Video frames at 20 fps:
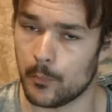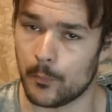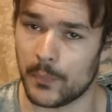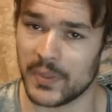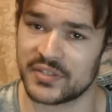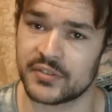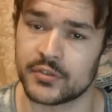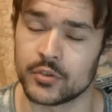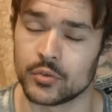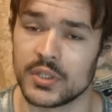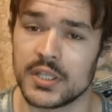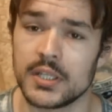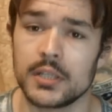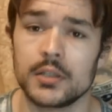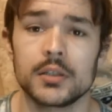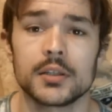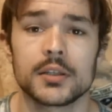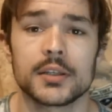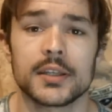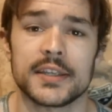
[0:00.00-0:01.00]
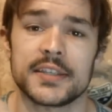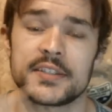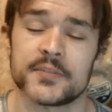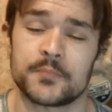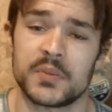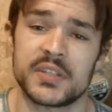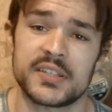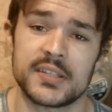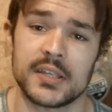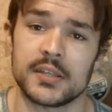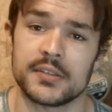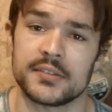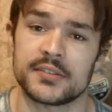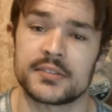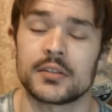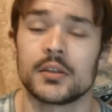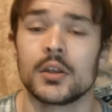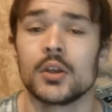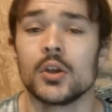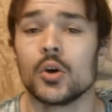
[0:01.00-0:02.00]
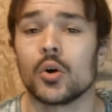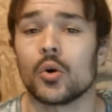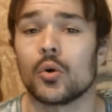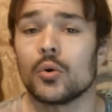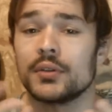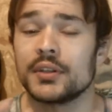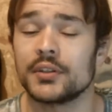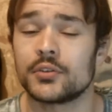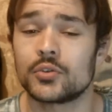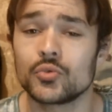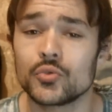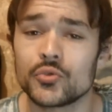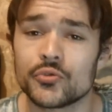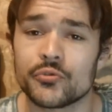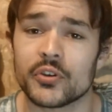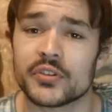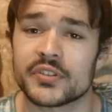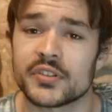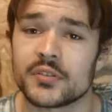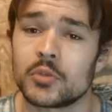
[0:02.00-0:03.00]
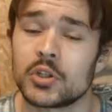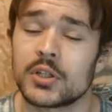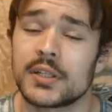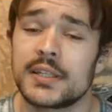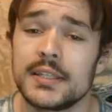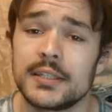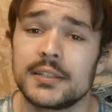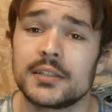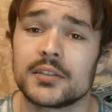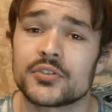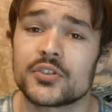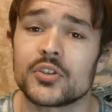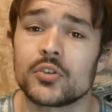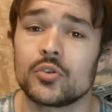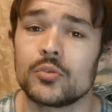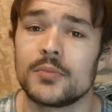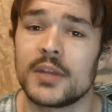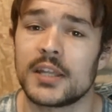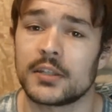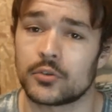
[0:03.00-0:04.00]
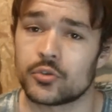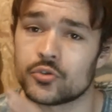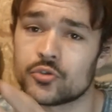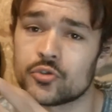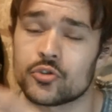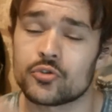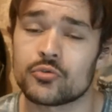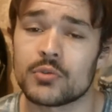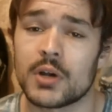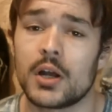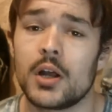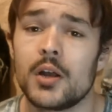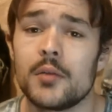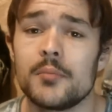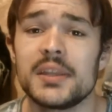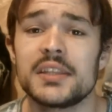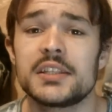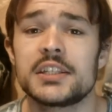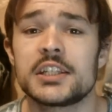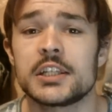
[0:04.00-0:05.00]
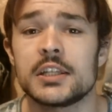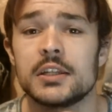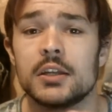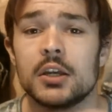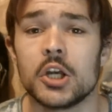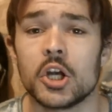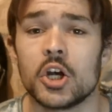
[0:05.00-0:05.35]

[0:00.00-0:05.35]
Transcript: Passionné et spécialiste. On est tous forcément geeks dans un domaine, que ce soit un métier,